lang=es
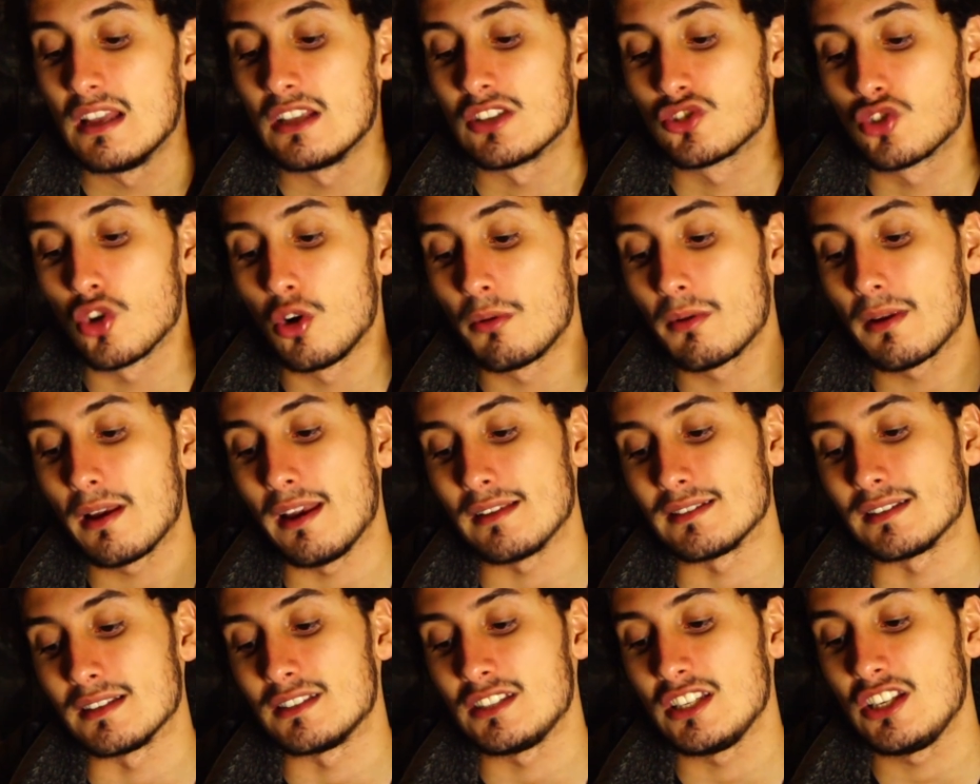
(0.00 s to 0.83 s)
sobre el
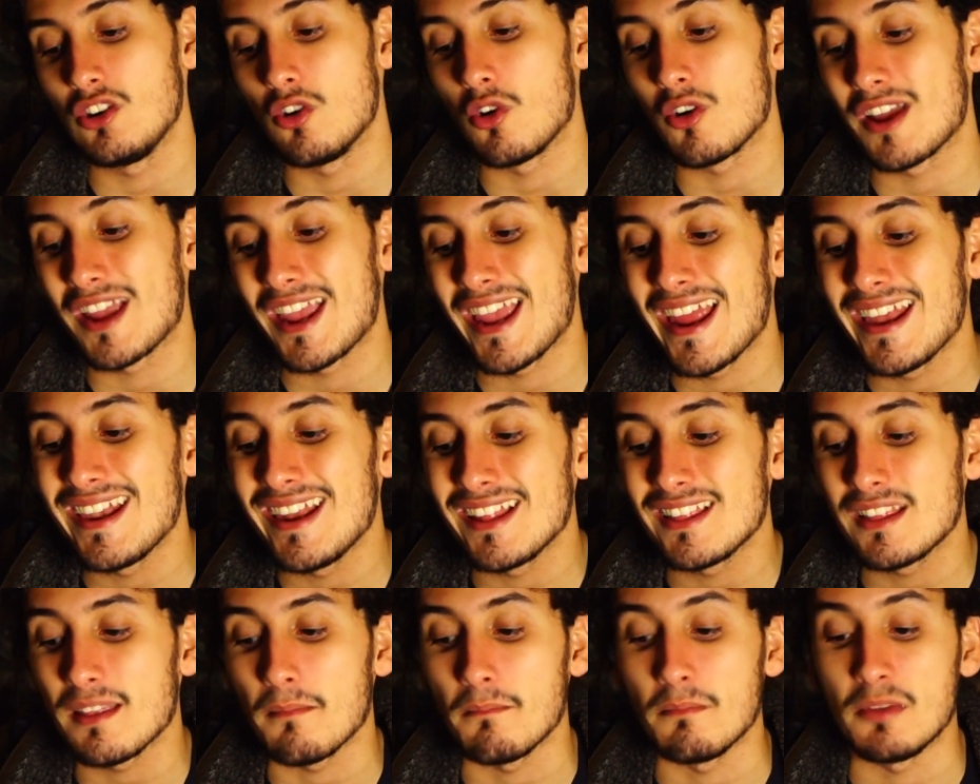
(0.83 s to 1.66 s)
asesino
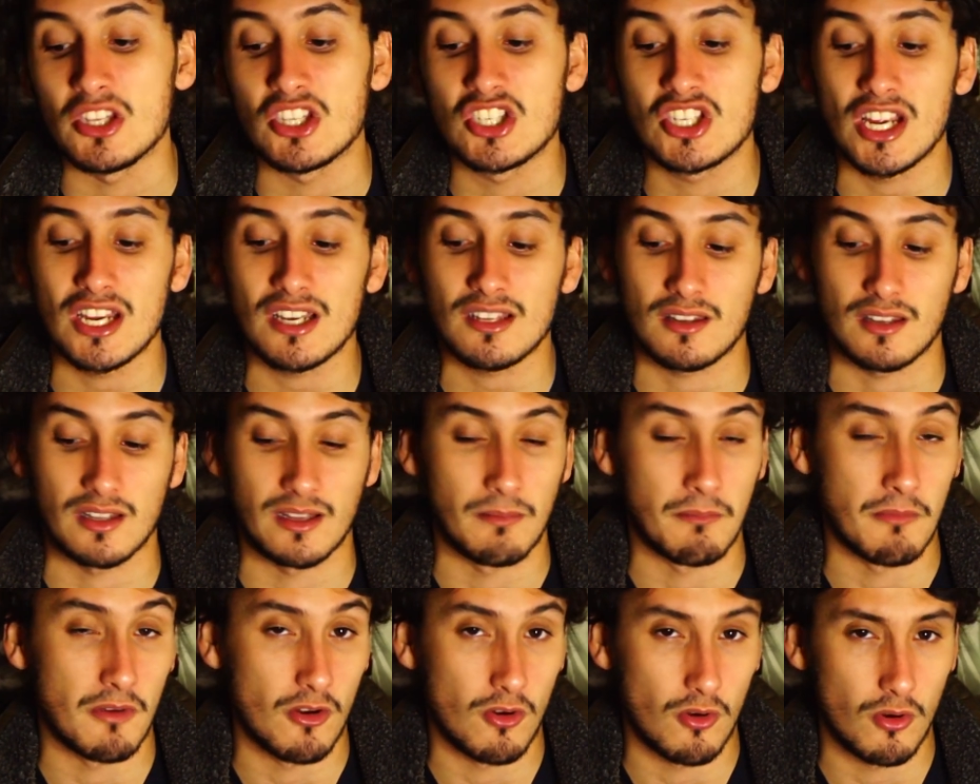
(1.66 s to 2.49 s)
Kenneth
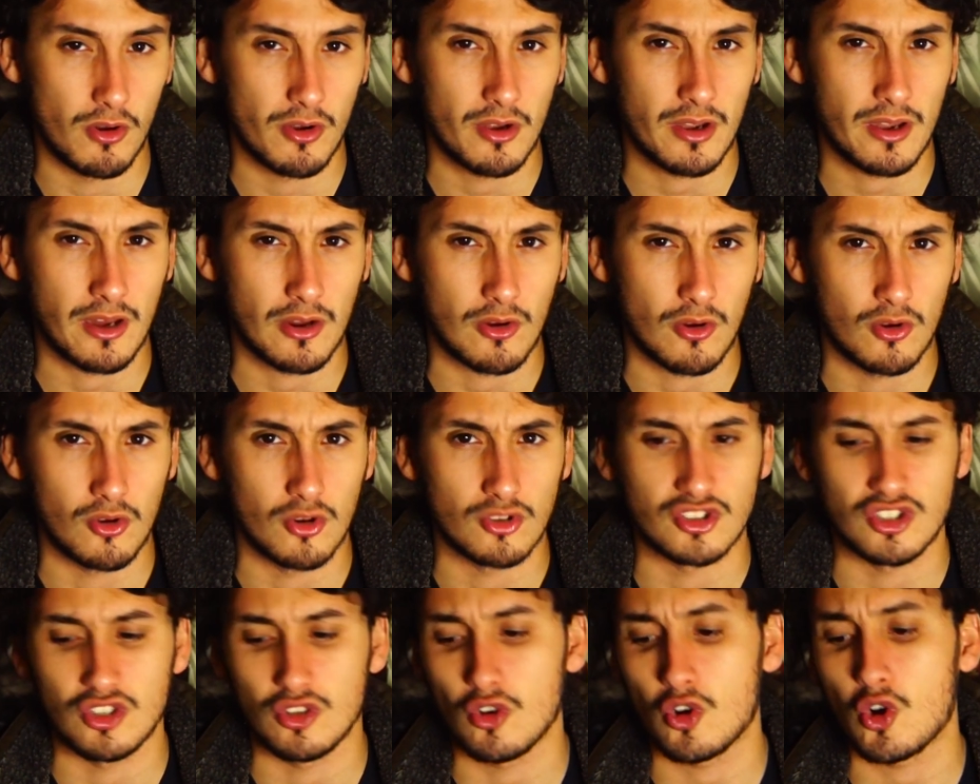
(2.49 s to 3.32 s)
Bicharty, mejor
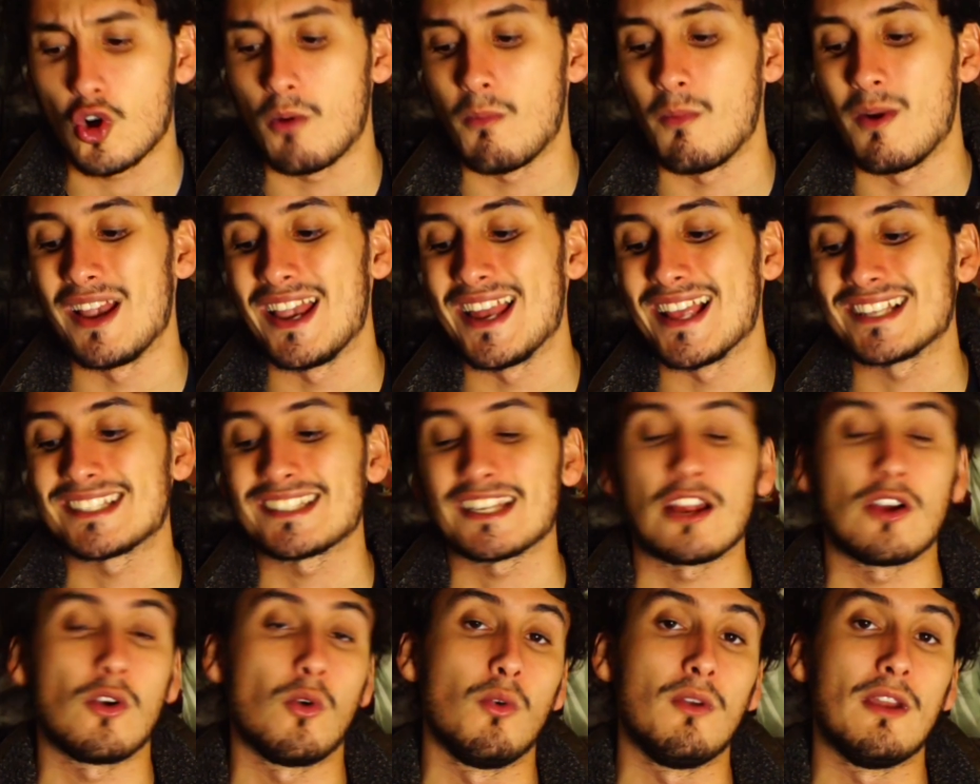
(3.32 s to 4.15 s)
conocido como el
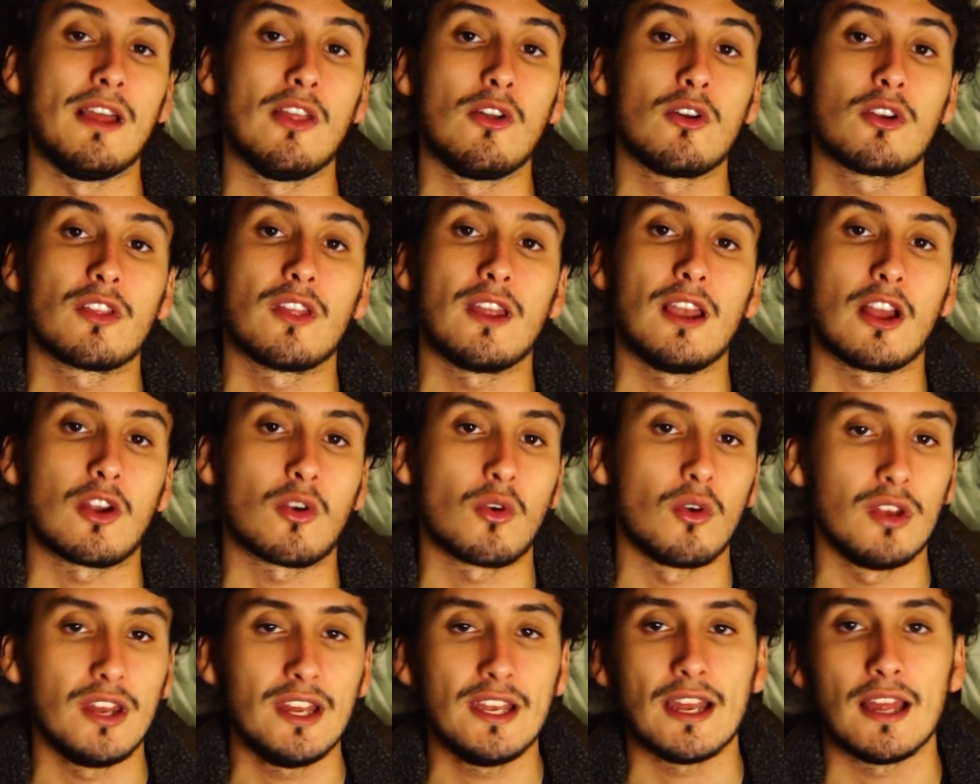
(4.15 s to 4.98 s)
estrangulador de la
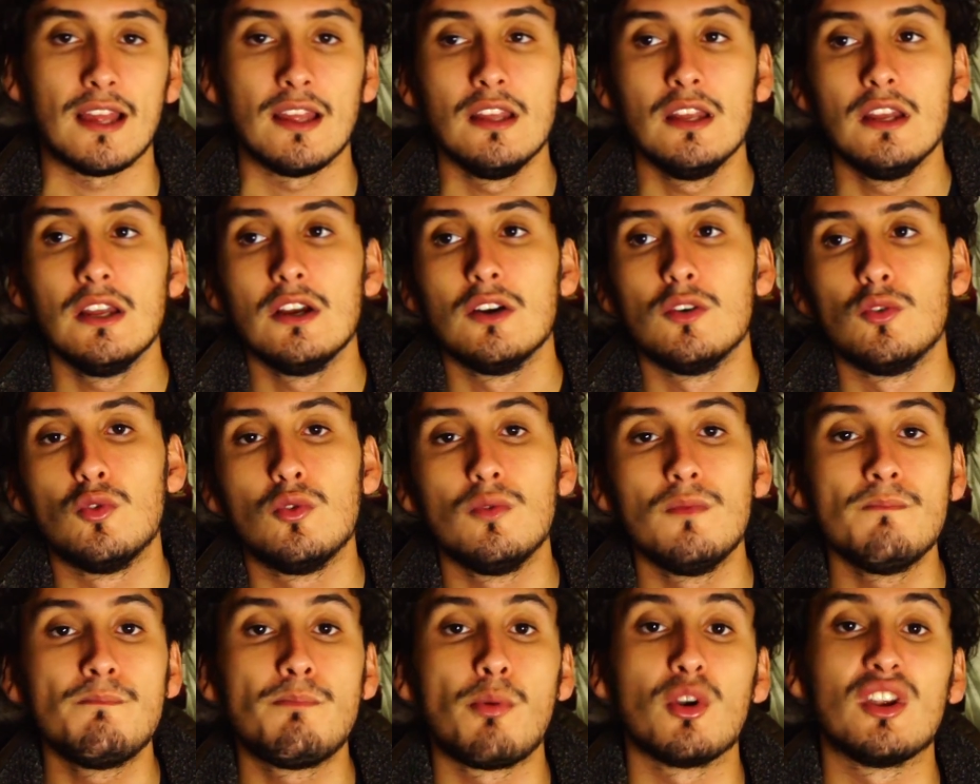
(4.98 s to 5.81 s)
colina,
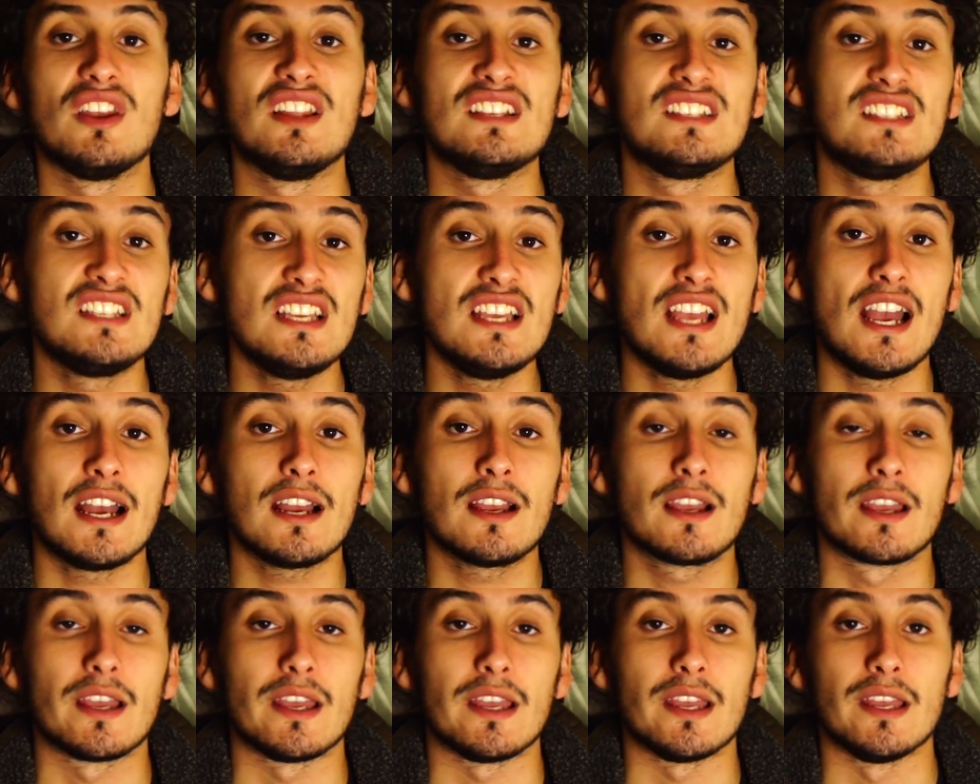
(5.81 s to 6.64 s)
un policía
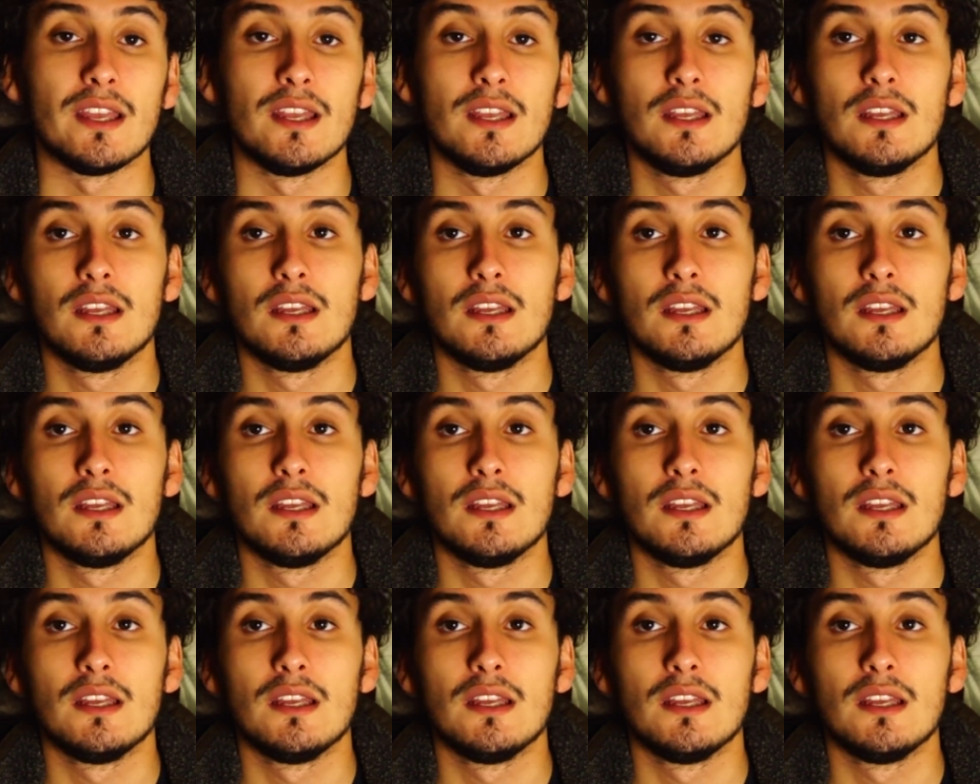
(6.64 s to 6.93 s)
que,